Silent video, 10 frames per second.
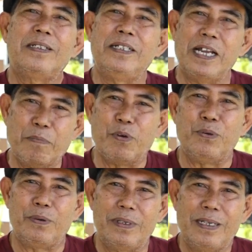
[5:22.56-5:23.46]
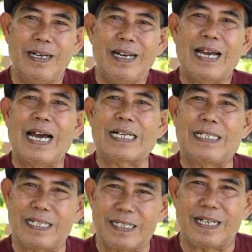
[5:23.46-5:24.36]
Namun,
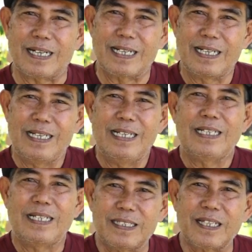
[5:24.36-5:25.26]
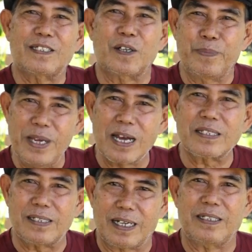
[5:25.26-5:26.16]
akhirnya kita
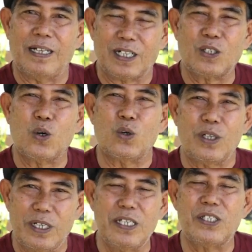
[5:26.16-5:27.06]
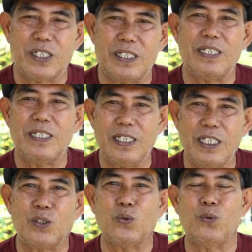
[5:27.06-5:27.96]
terbiasa dengan kondisi
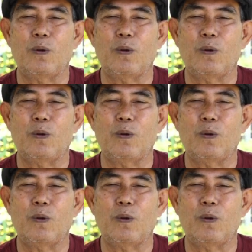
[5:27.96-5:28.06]
itu.